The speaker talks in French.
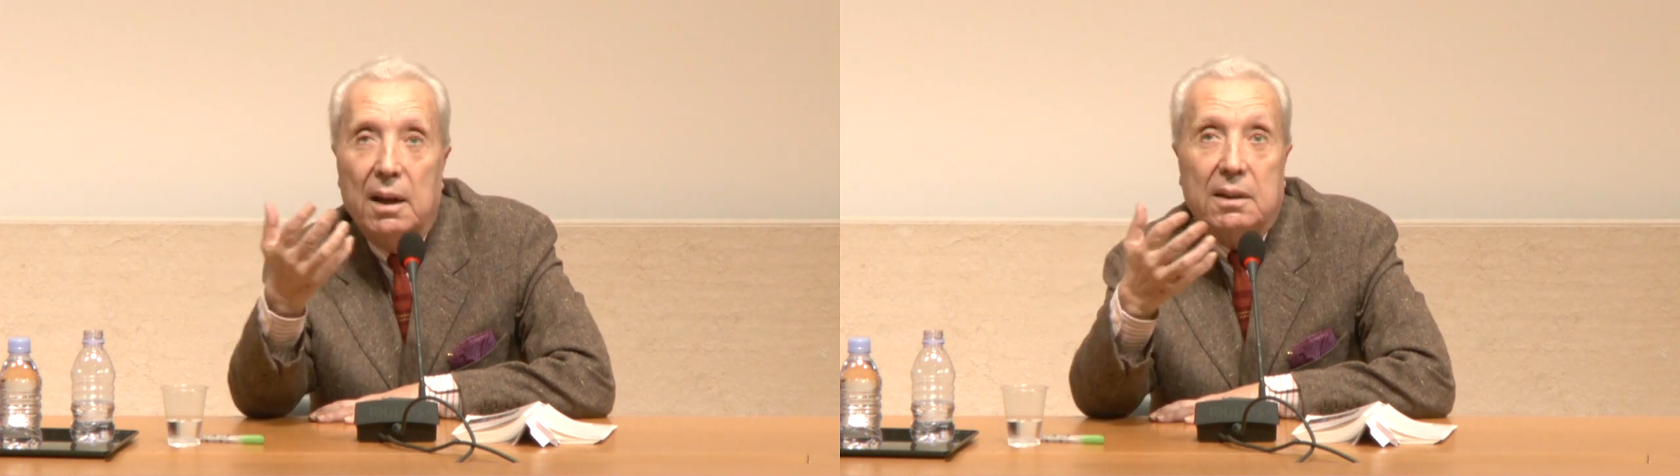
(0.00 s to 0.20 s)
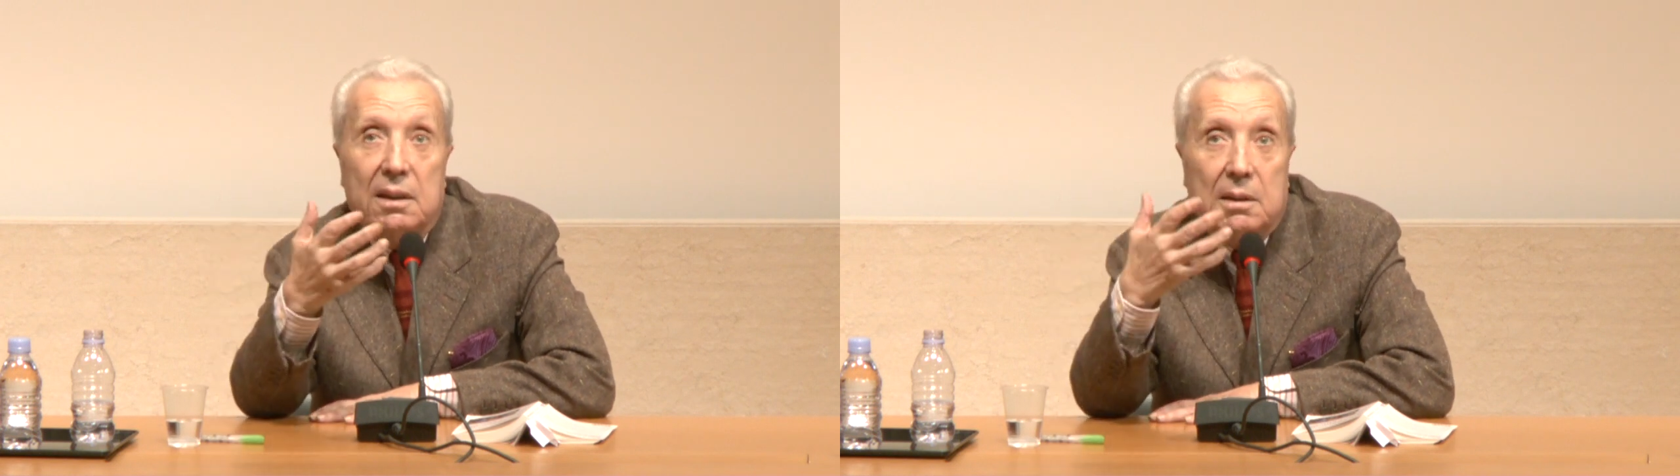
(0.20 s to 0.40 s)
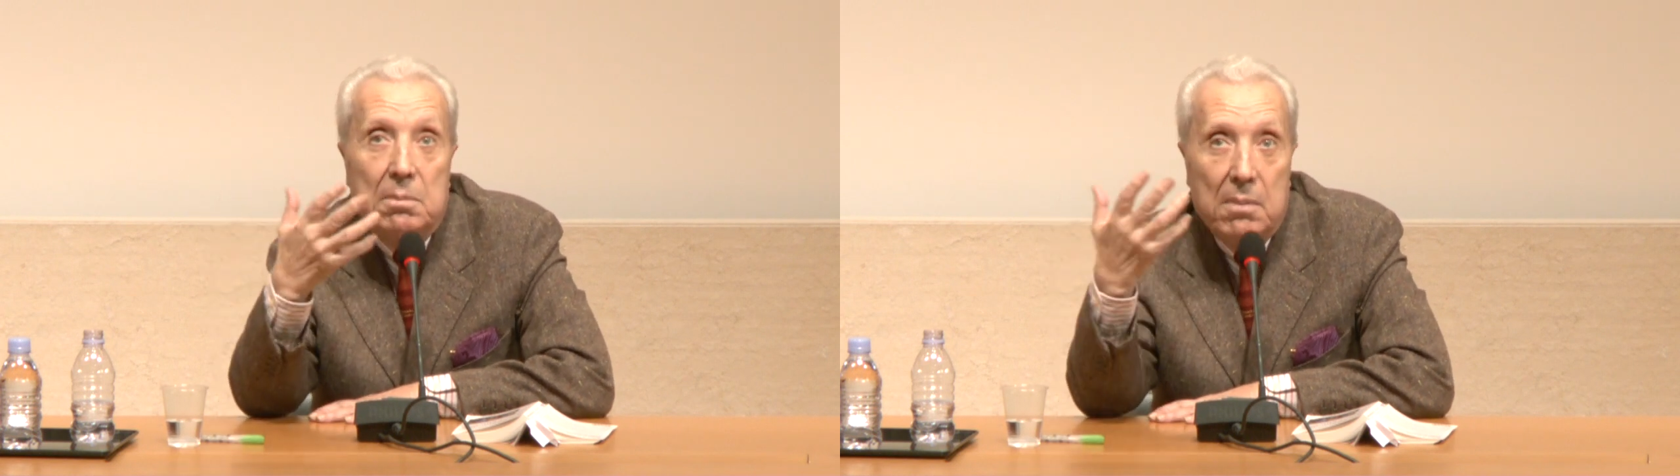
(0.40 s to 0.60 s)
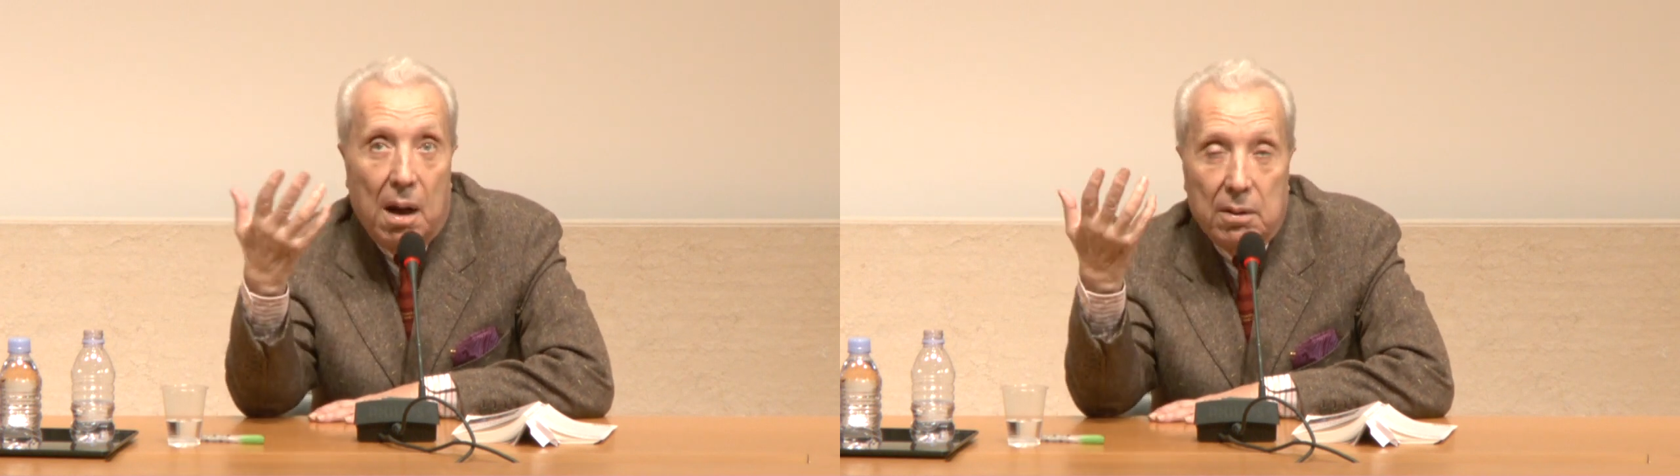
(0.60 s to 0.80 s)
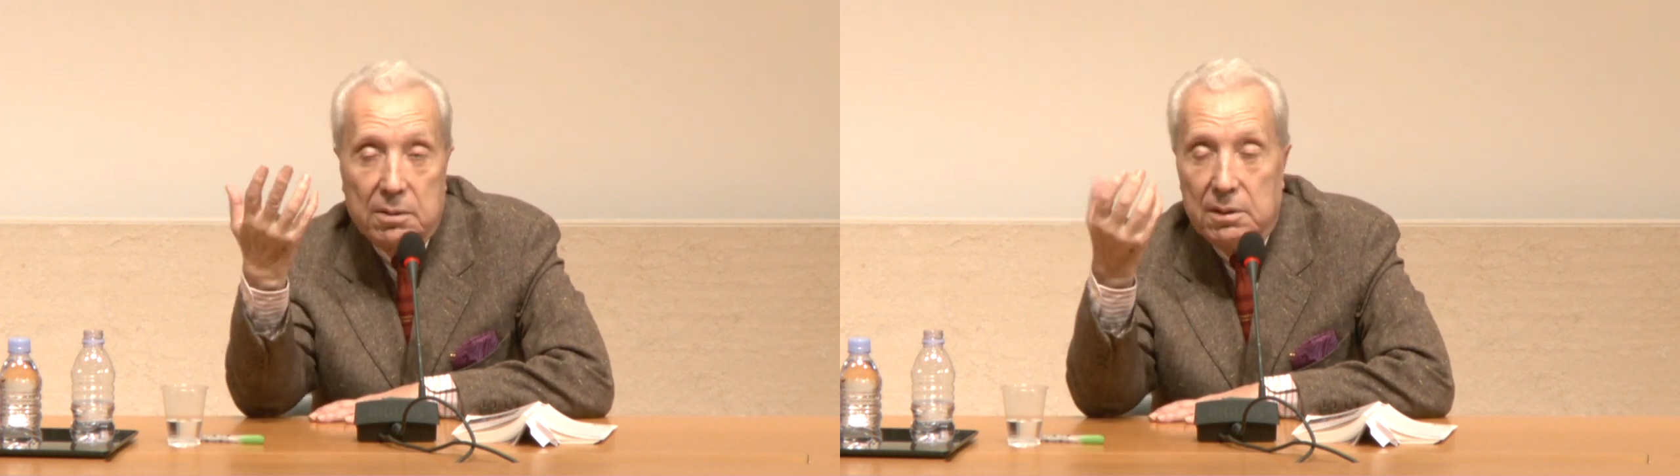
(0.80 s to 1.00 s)
était
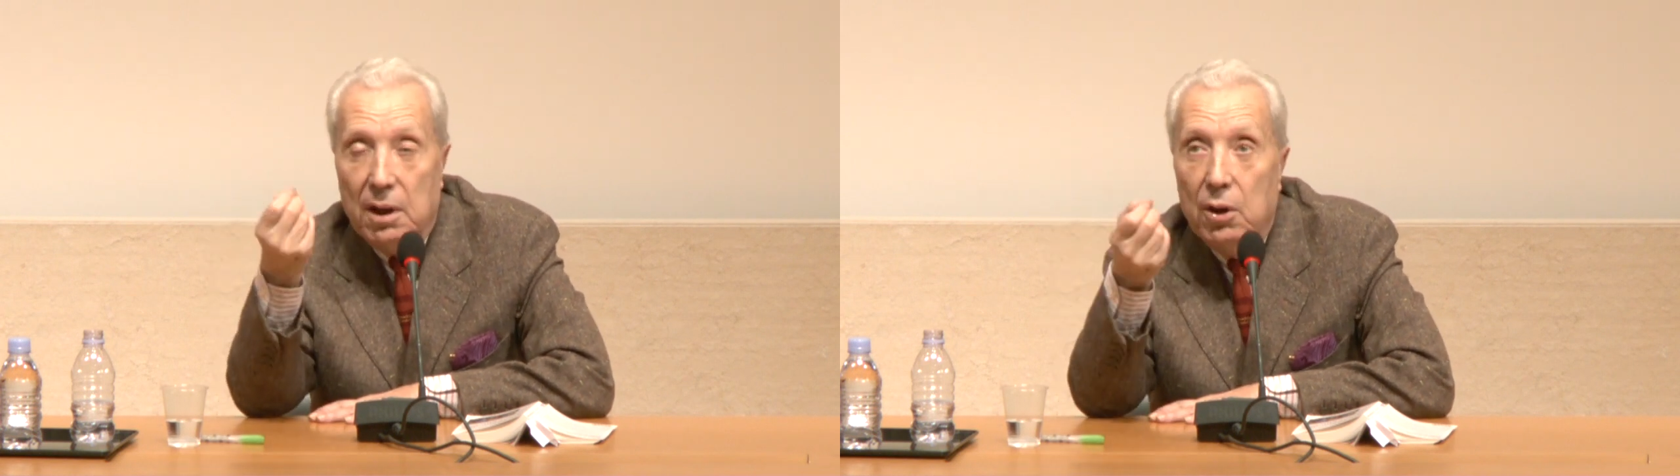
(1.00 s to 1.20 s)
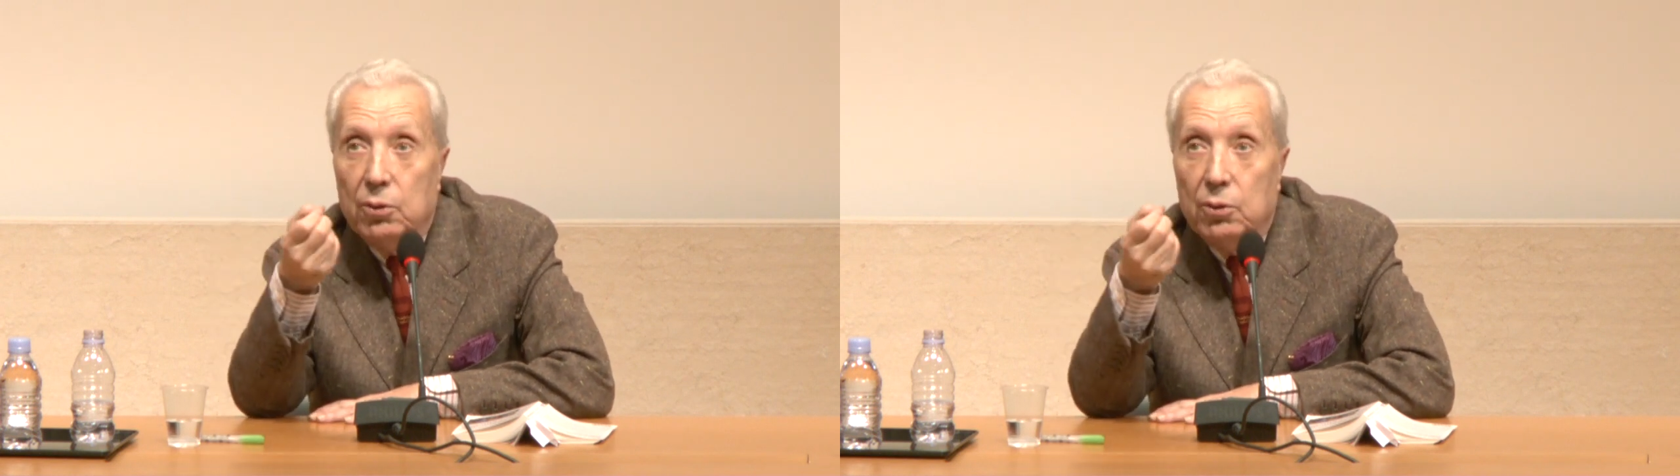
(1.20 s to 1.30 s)
immense.